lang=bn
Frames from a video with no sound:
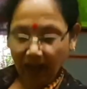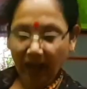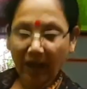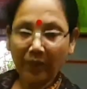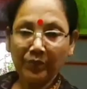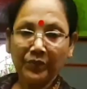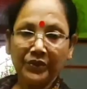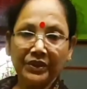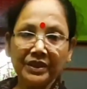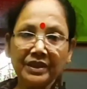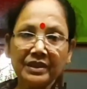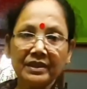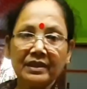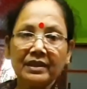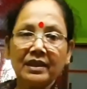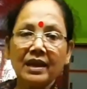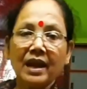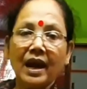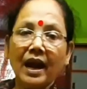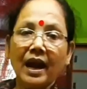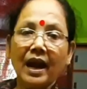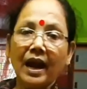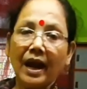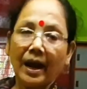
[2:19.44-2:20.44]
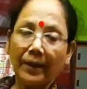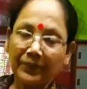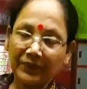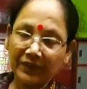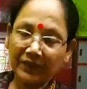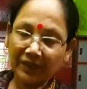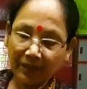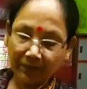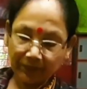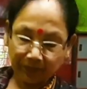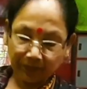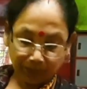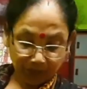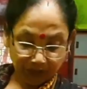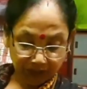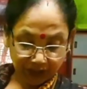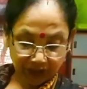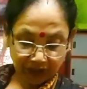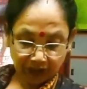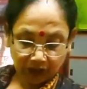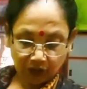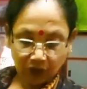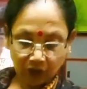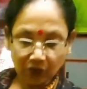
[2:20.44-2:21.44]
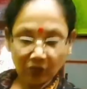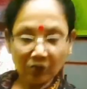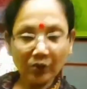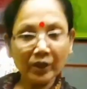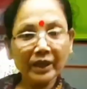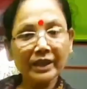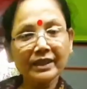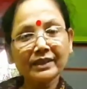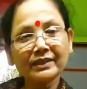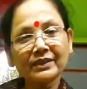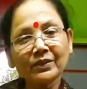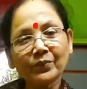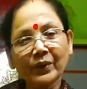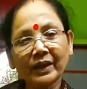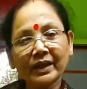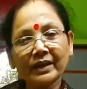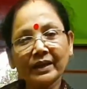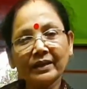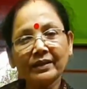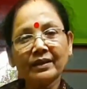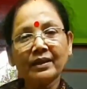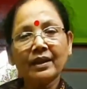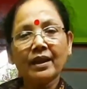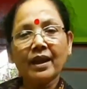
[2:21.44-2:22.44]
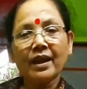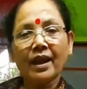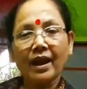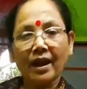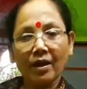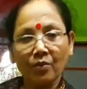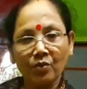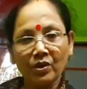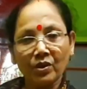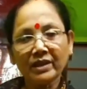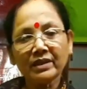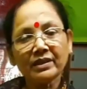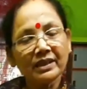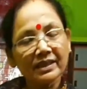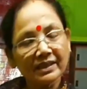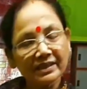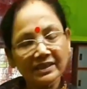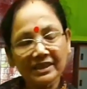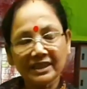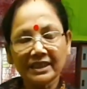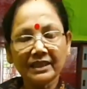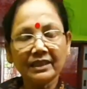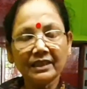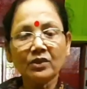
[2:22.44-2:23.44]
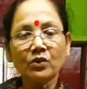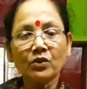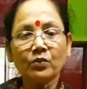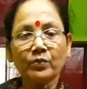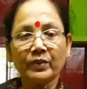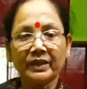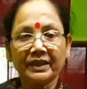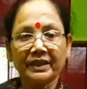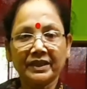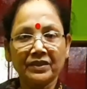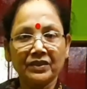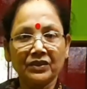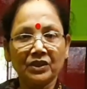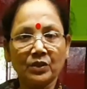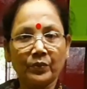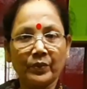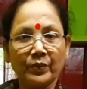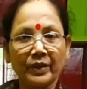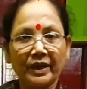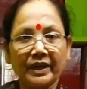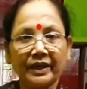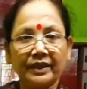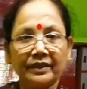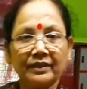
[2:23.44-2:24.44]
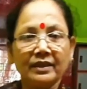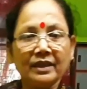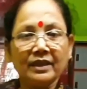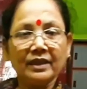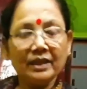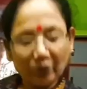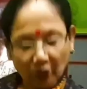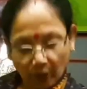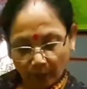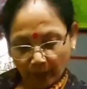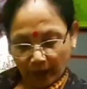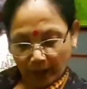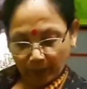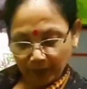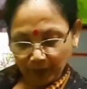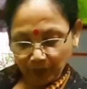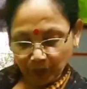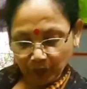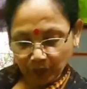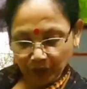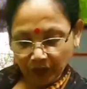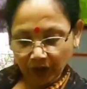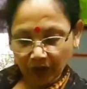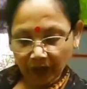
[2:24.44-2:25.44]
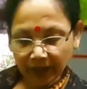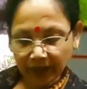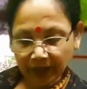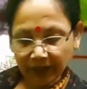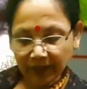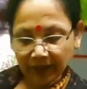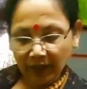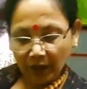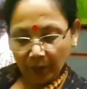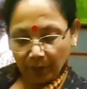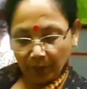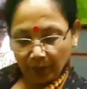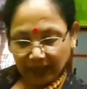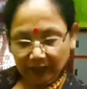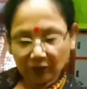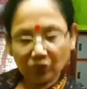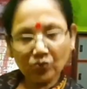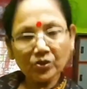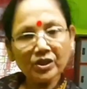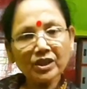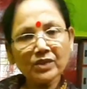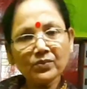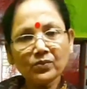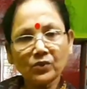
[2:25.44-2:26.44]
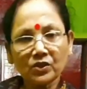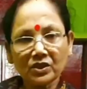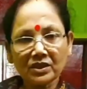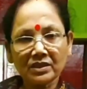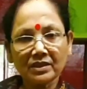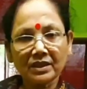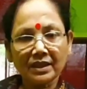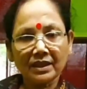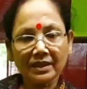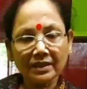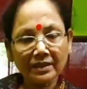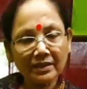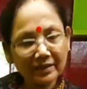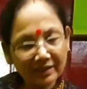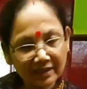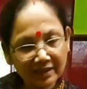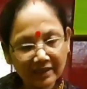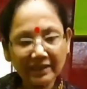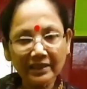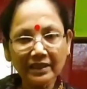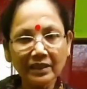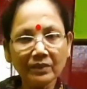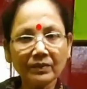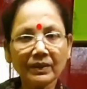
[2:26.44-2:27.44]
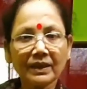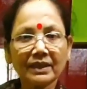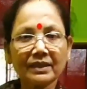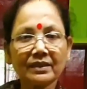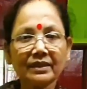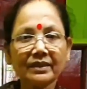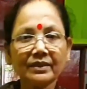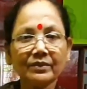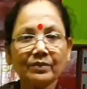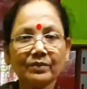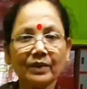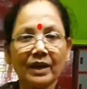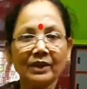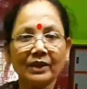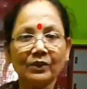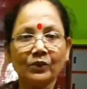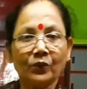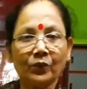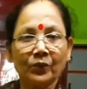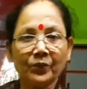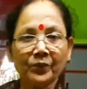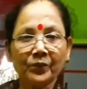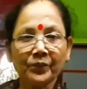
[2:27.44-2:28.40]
আমি আপনারা মিশিতেও করে নিতে পারেন আবার শিলেও বেটে নিতে পারেন তবে আমার মনে হয় পাথুরির মশলা শিলে বাড়লেই ভালো